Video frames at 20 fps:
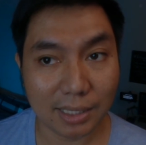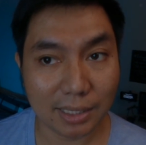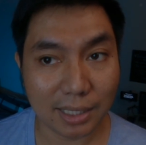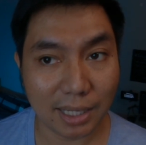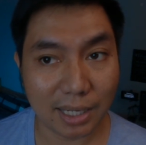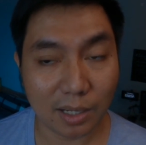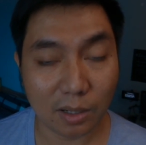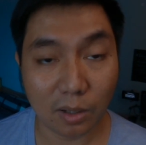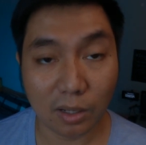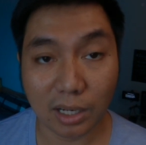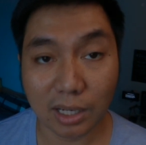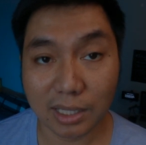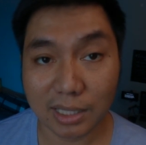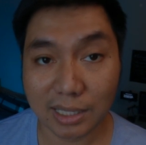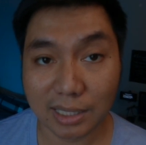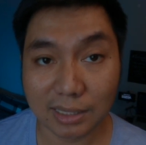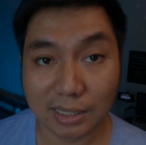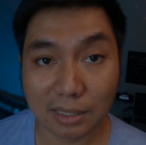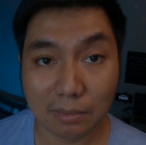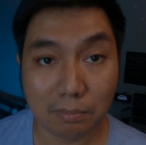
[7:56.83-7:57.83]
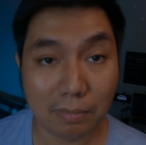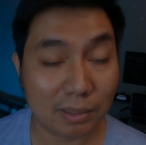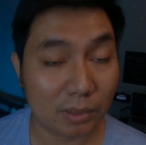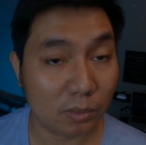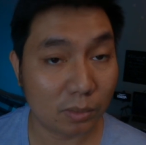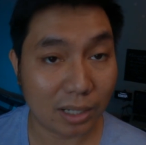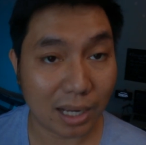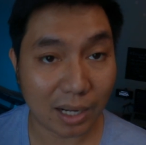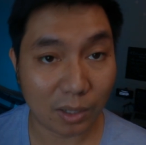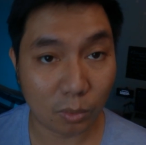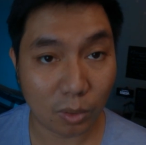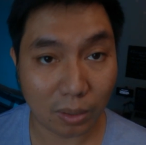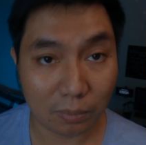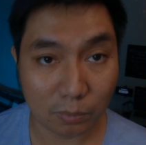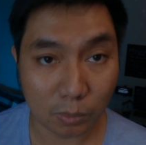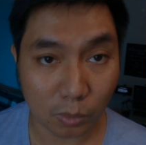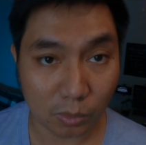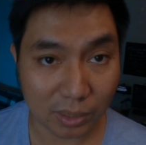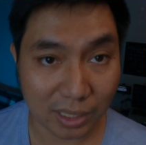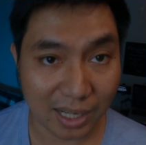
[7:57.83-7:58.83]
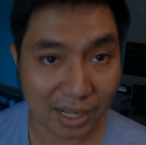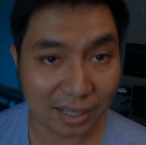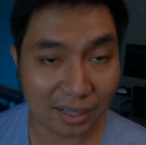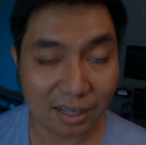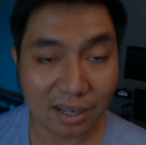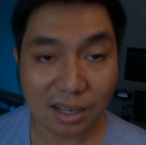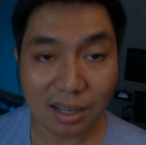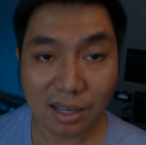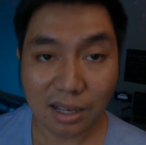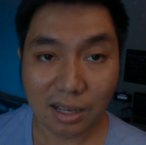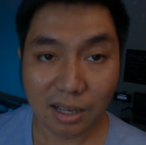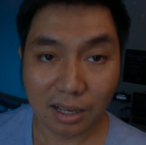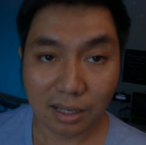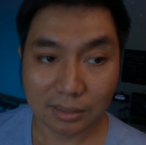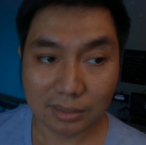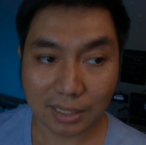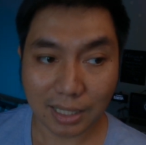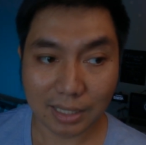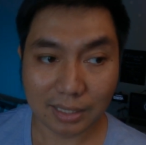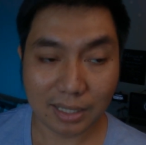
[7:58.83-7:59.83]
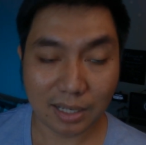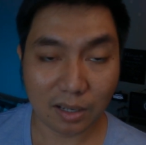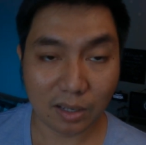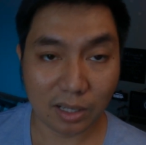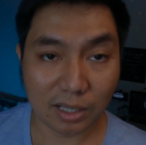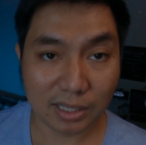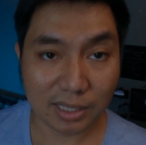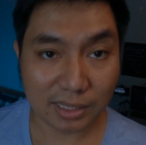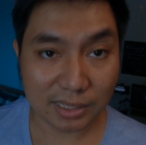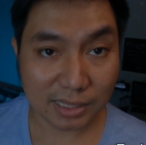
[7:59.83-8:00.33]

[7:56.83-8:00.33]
ในกรณีที่ไม่ต้องการความโดดเด่นใช้ในกรณี